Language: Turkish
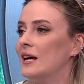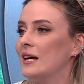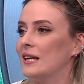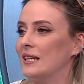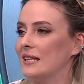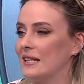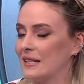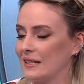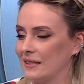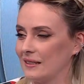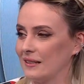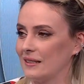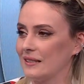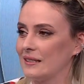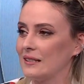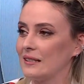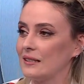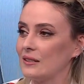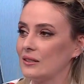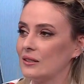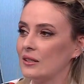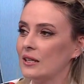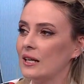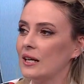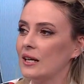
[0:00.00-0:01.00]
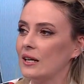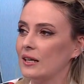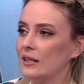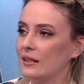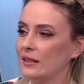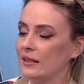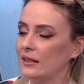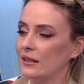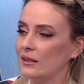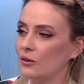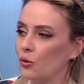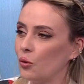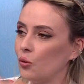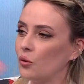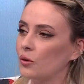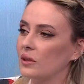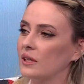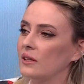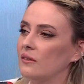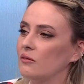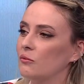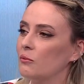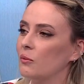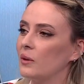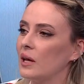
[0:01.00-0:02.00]
yakaladığı e, o
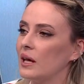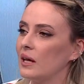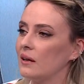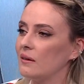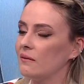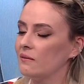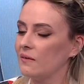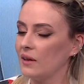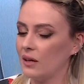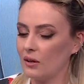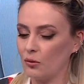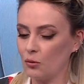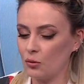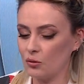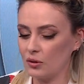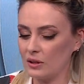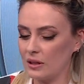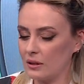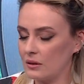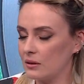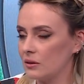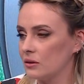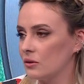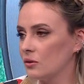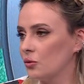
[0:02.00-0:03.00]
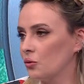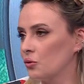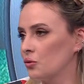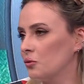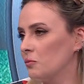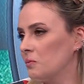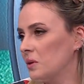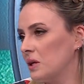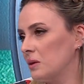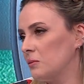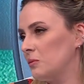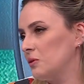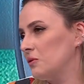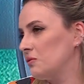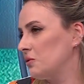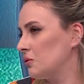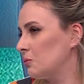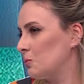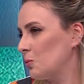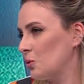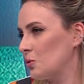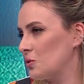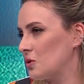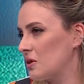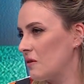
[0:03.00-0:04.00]
ivme ve oynadığı oyun benim bir
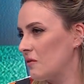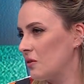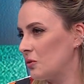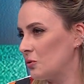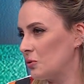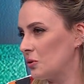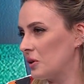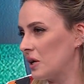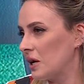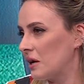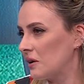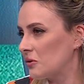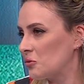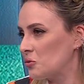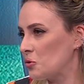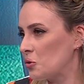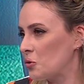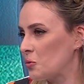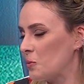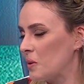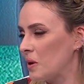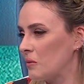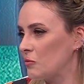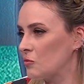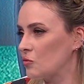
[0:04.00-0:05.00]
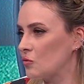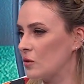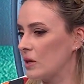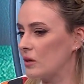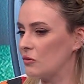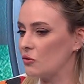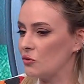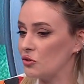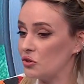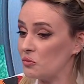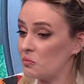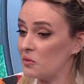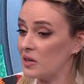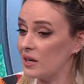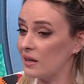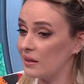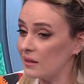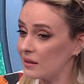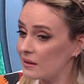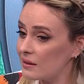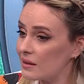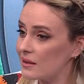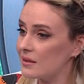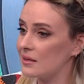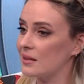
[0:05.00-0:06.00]
futbol sever olarak çok memnun ediyor. Şimdi
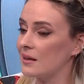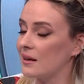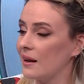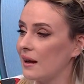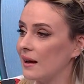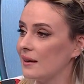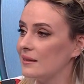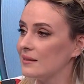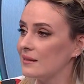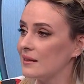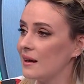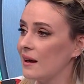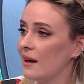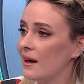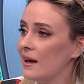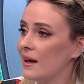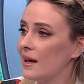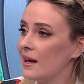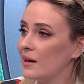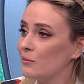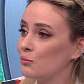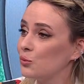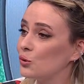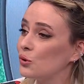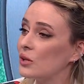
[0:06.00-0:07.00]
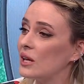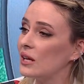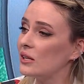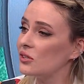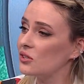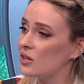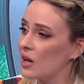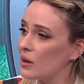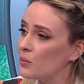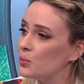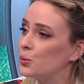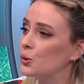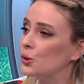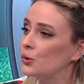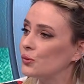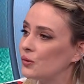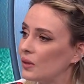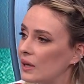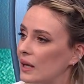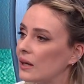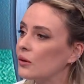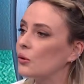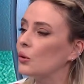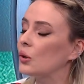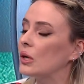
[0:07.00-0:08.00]
Galatasaray'da bu değişen
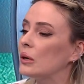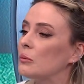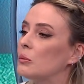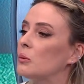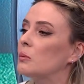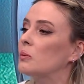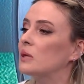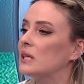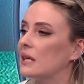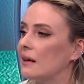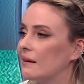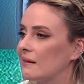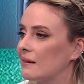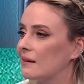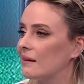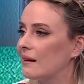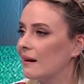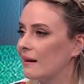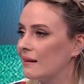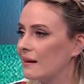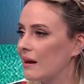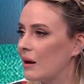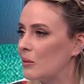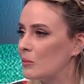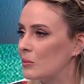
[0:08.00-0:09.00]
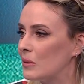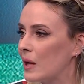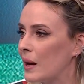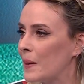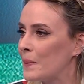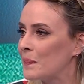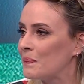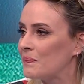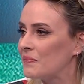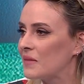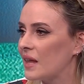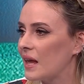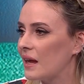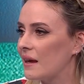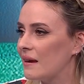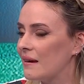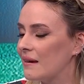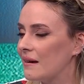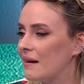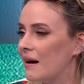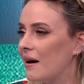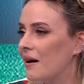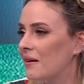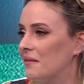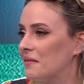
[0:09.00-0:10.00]
profile göre mi bir teknik adamla
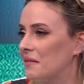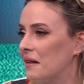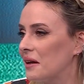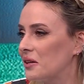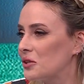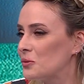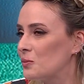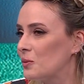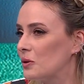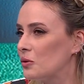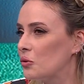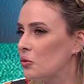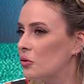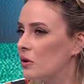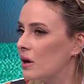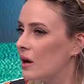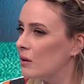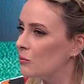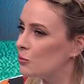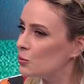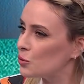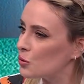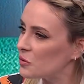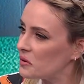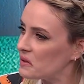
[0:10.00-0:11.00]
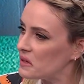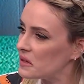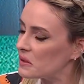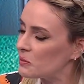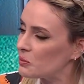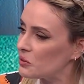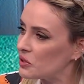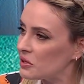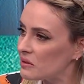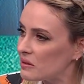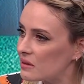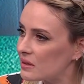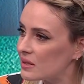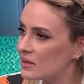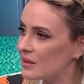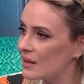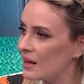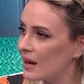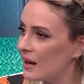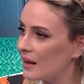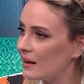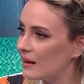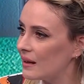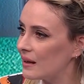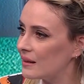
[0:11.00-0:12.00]
e, anlaşmalı? Okan Buruk ismini nasıl
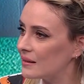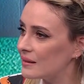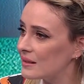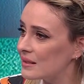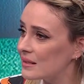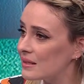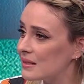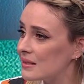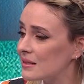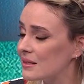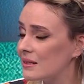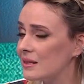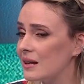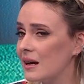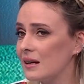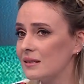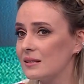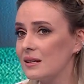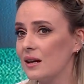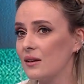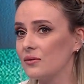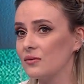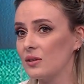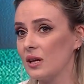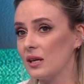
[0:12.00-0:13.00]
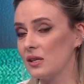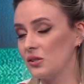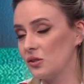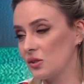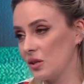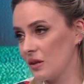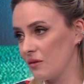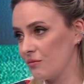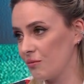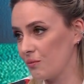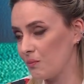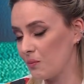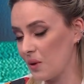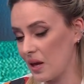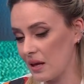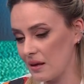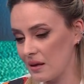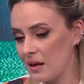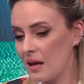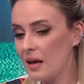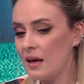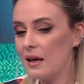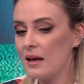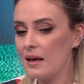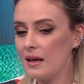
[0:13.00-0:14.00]
değerlendirirsiniz? Diğer tarafta Eşref Bey
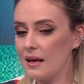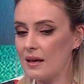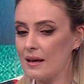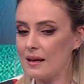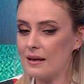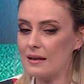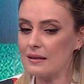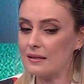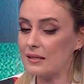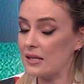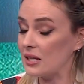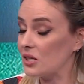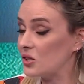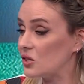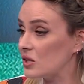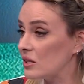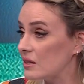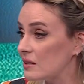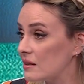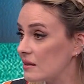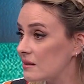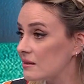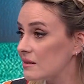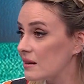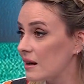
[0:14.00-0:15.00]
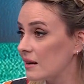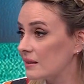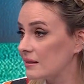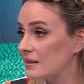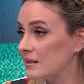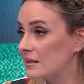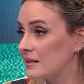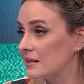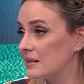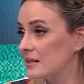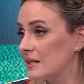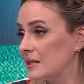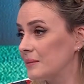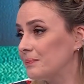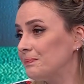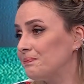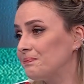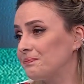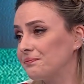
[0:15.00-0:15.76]
e, seçildiği takdirde